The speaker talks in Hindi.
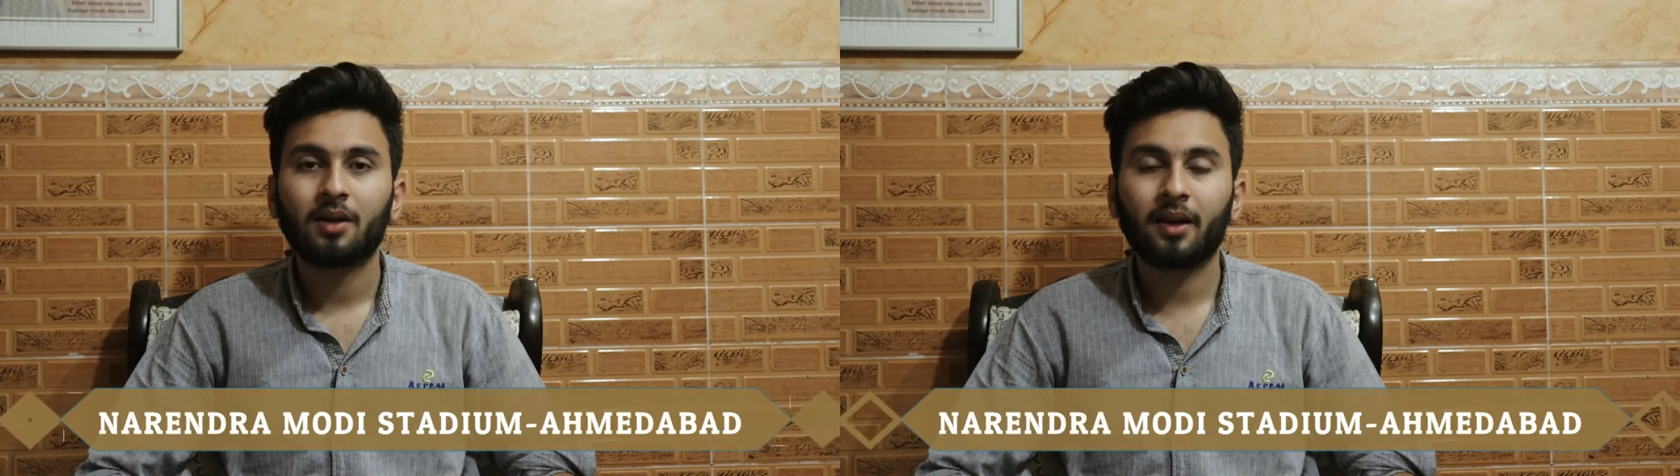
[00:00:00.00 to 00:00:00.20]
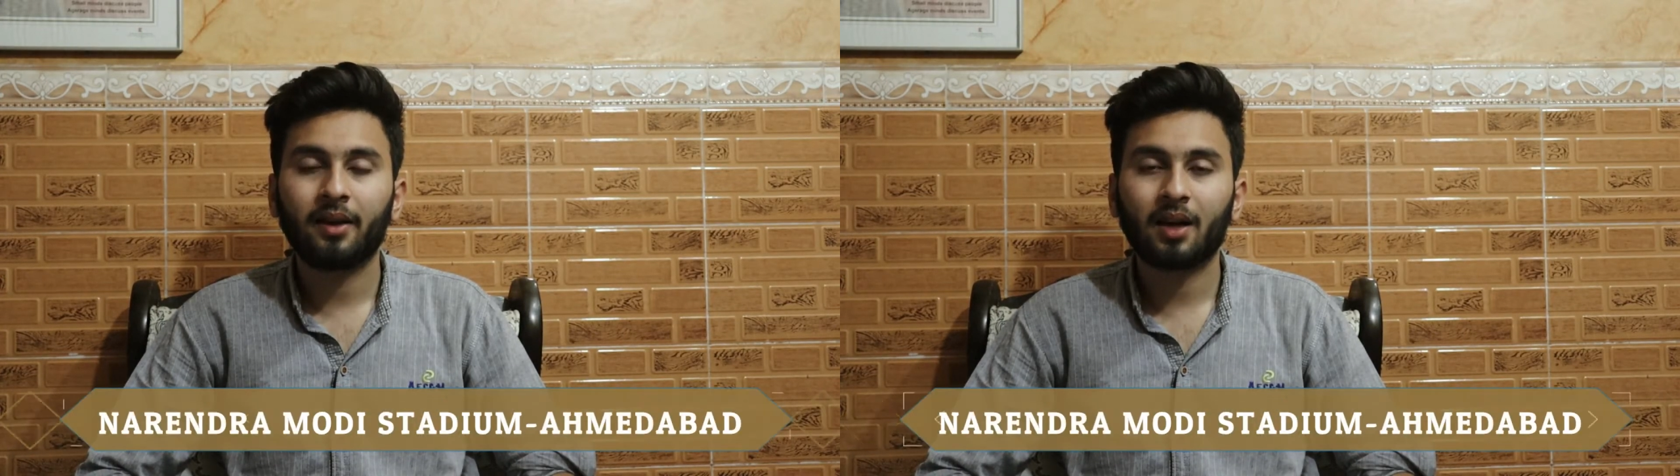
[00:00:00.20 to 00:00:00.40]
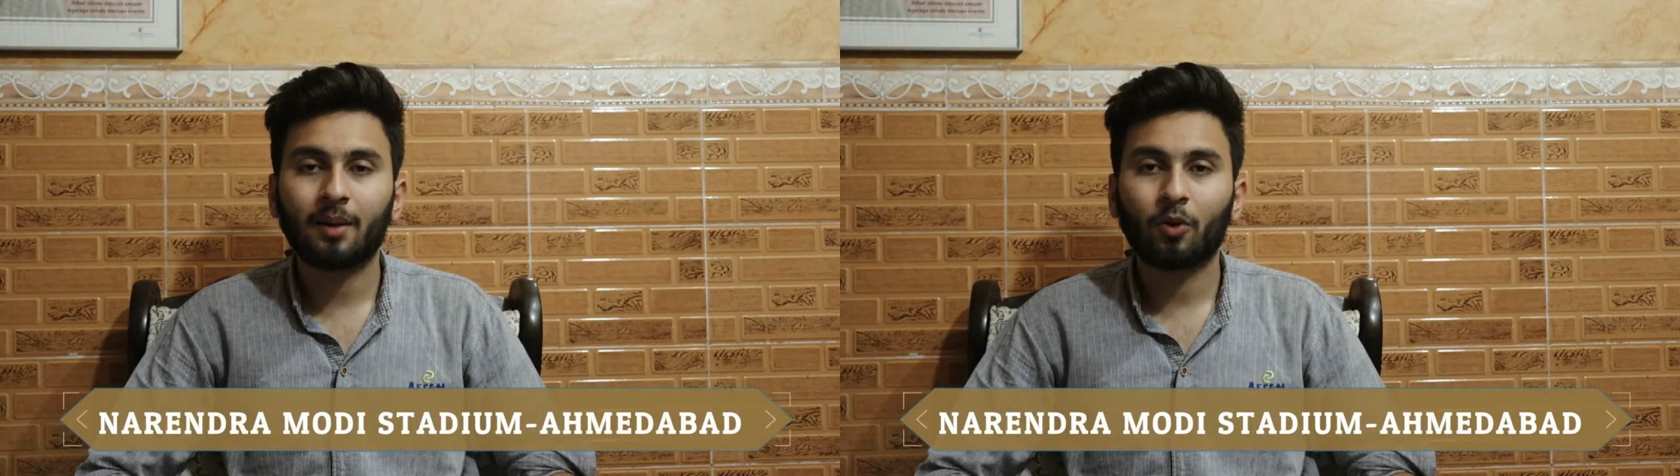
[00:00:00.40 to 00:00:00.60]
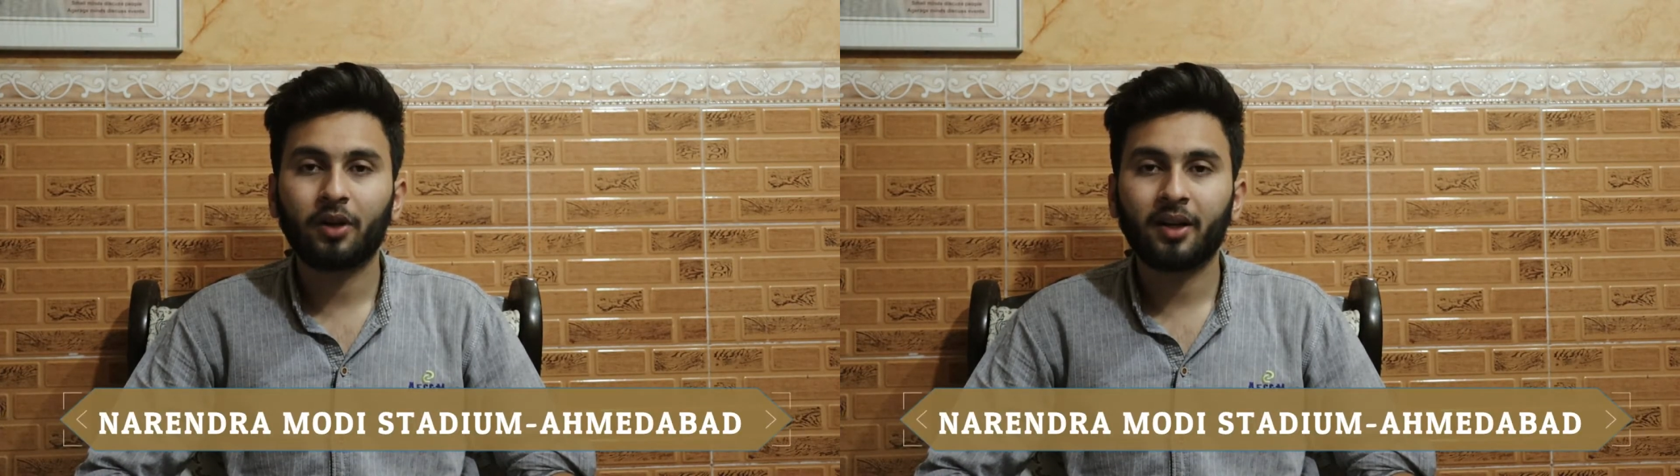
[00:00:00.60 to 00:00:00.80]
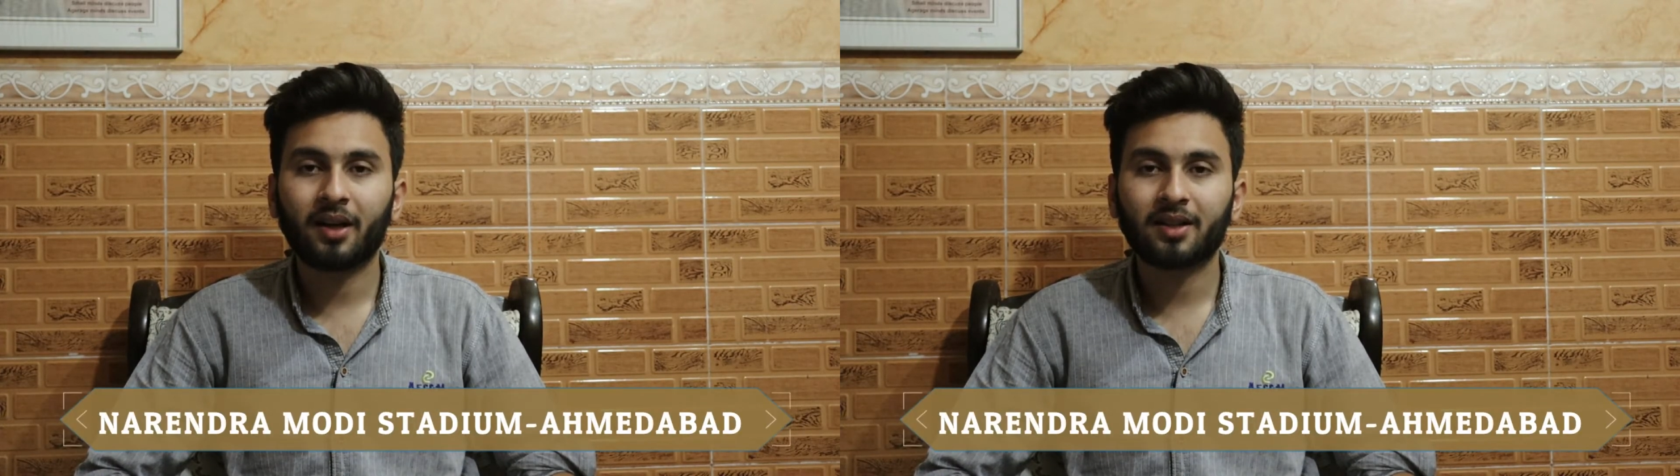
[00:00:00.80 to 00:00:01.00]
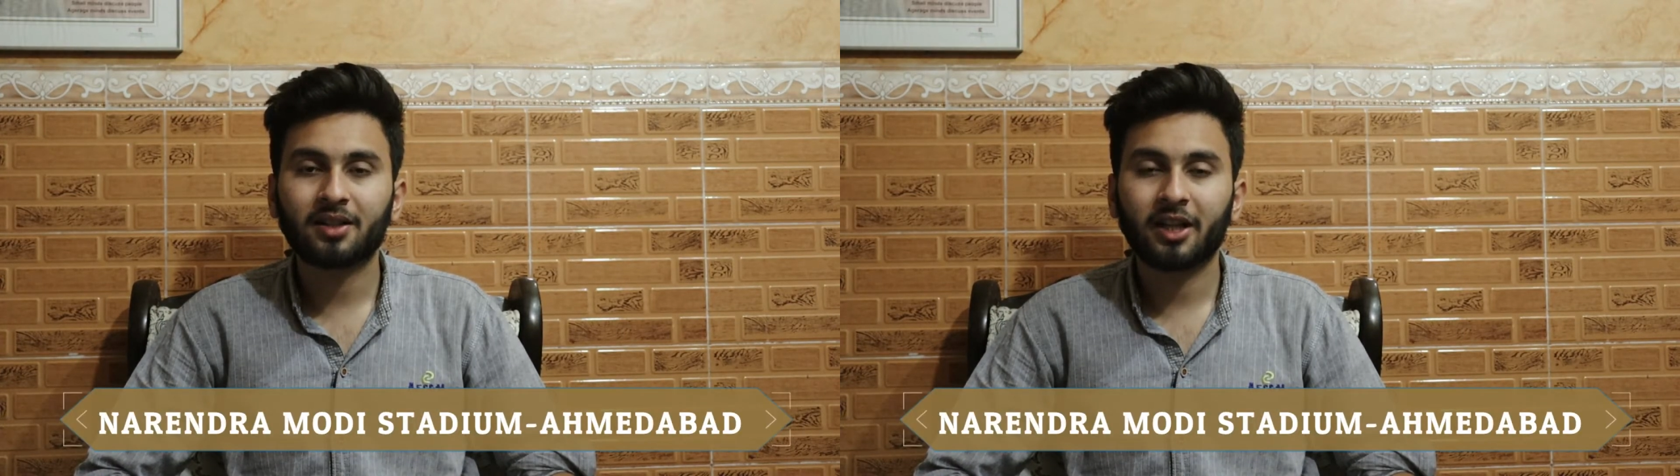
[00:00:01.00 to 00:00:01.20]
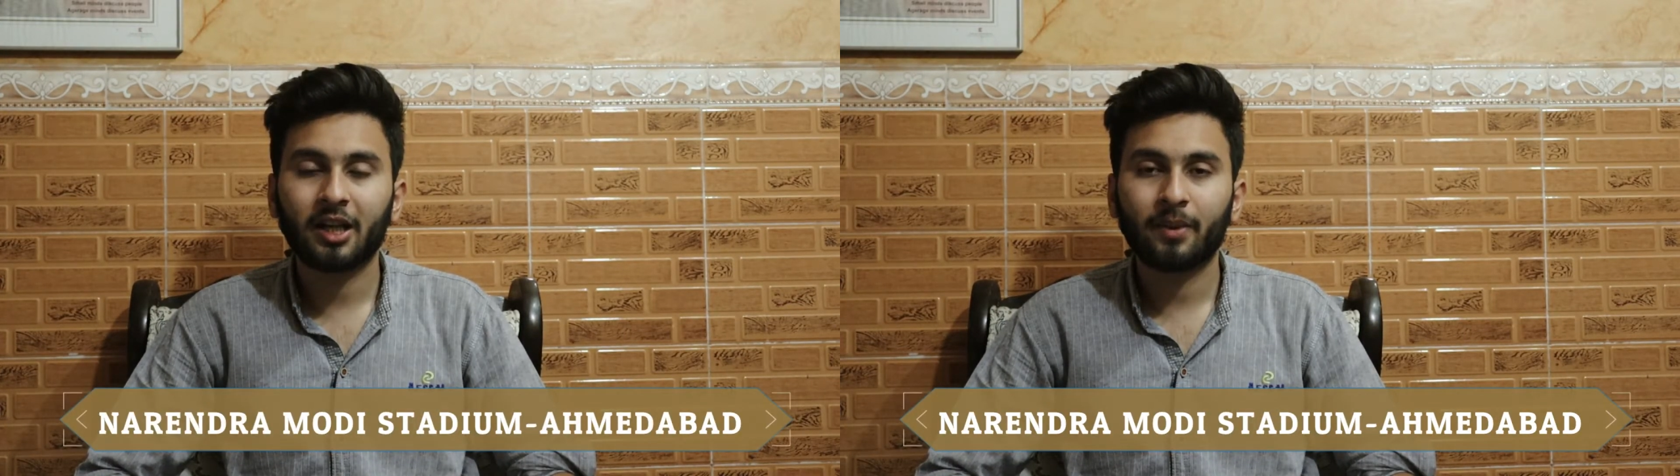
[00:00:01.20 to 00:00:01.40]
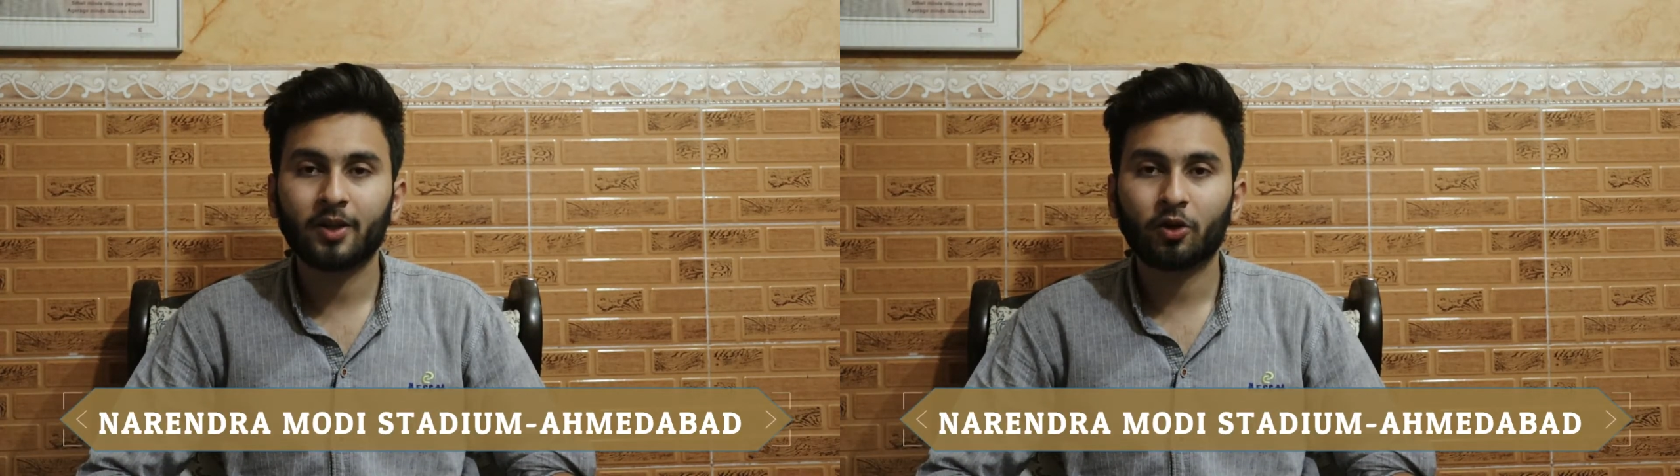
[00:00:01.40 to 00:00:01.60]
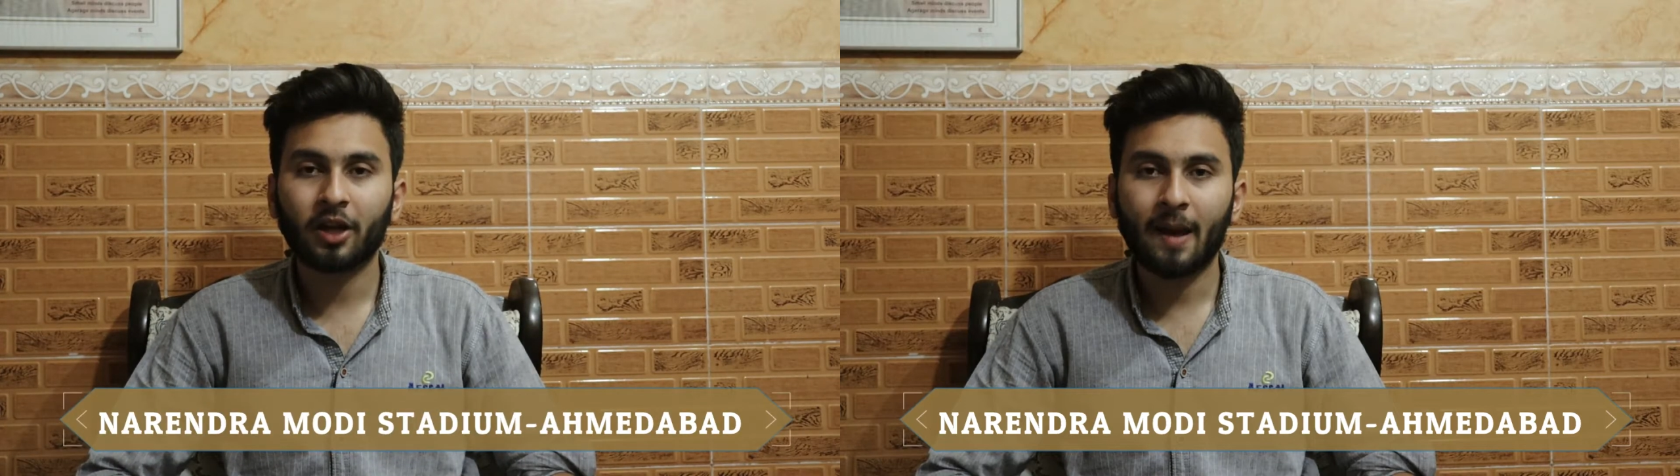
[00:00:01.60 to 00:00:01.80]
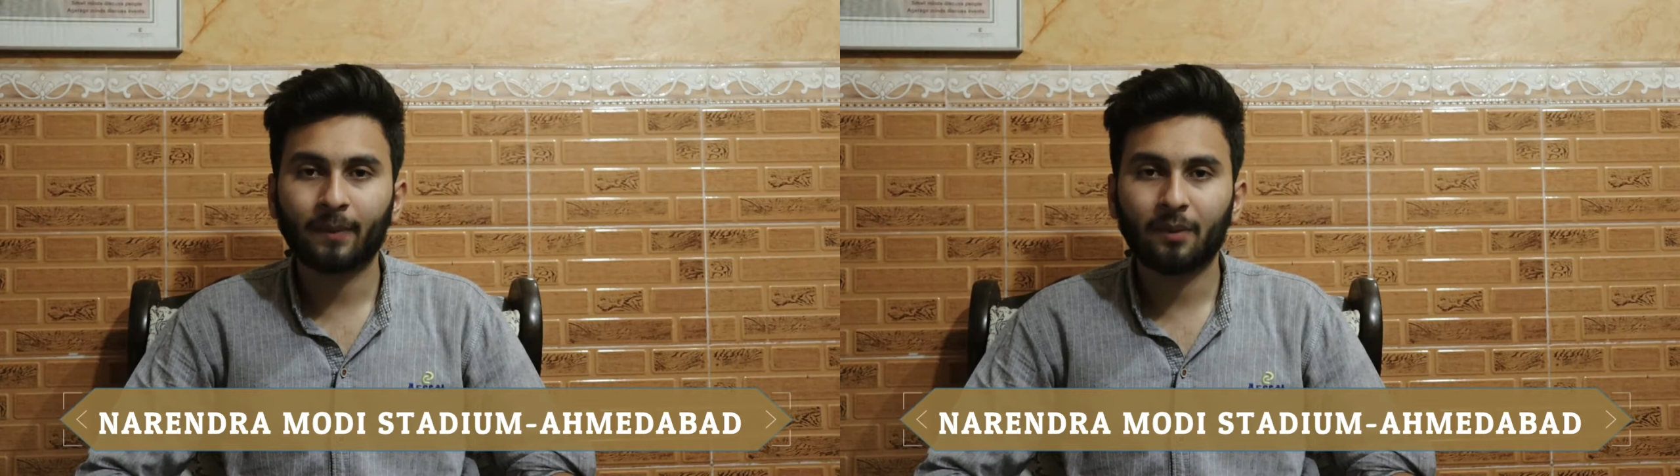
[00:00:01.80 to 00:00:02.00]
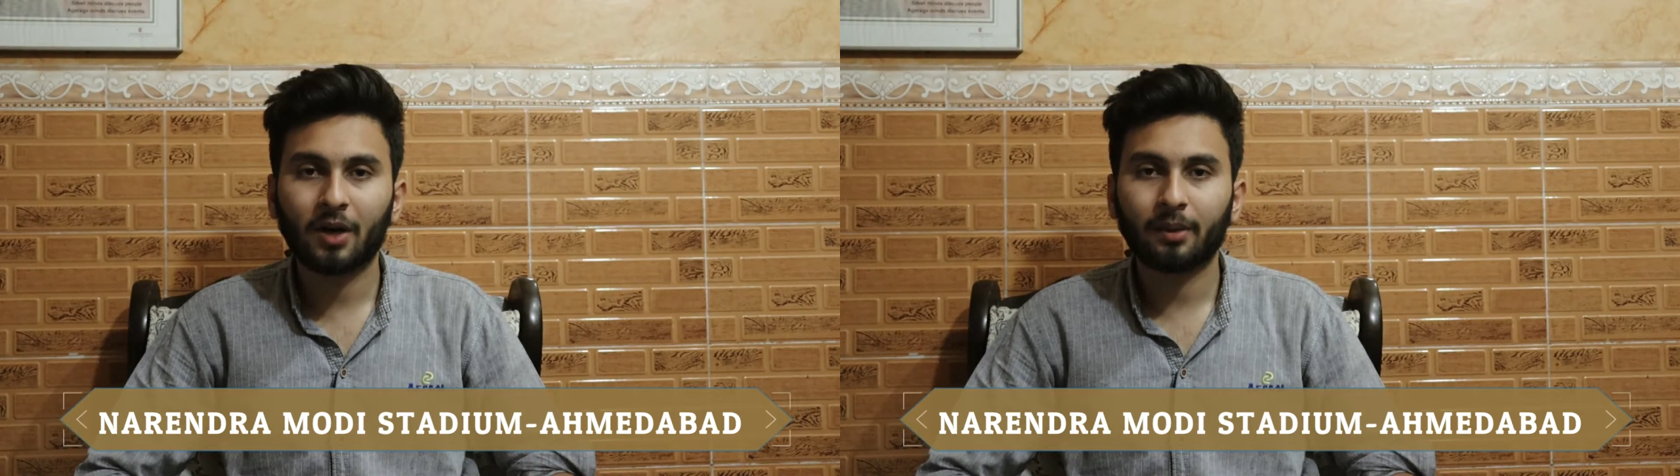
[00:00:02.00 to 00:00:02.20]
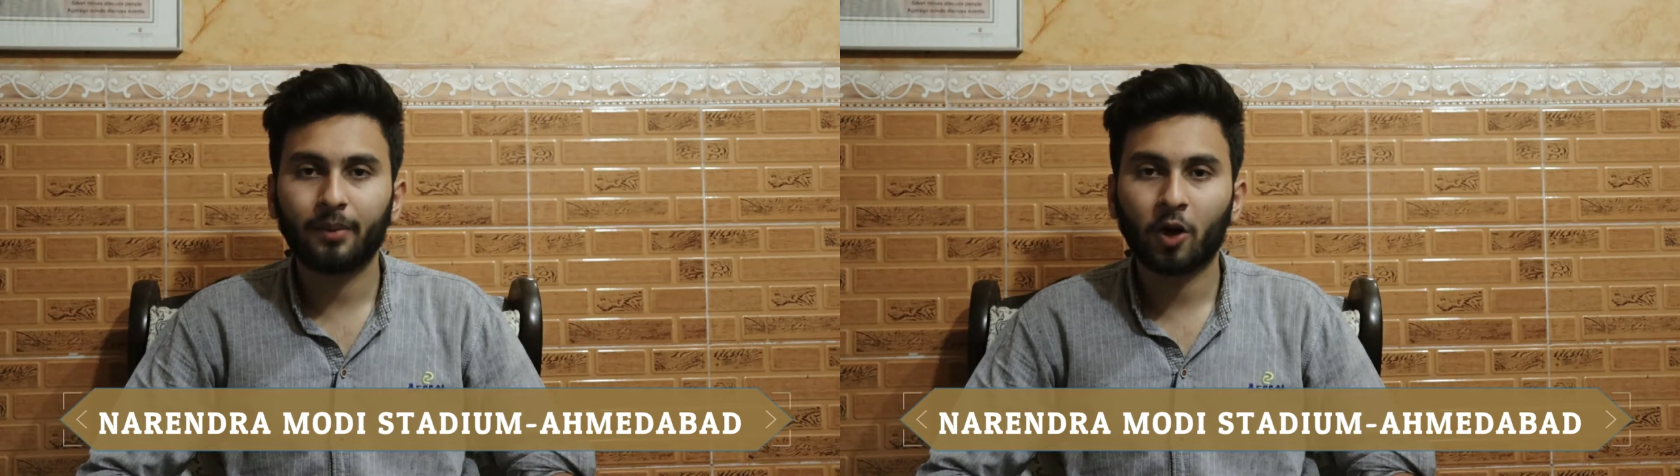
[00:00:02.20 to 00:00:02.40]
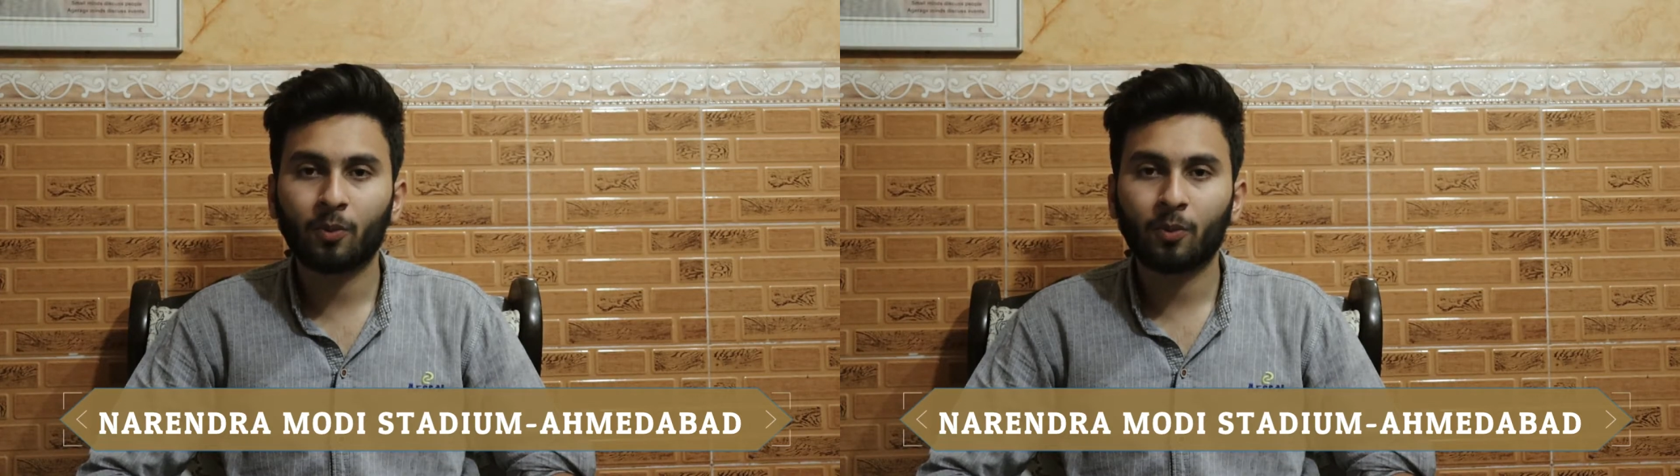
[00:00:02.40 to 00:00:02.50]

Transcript: नरेंद्र मोदी इंटरनेशनल स्टेडियम है जो कि अहमदाबाद में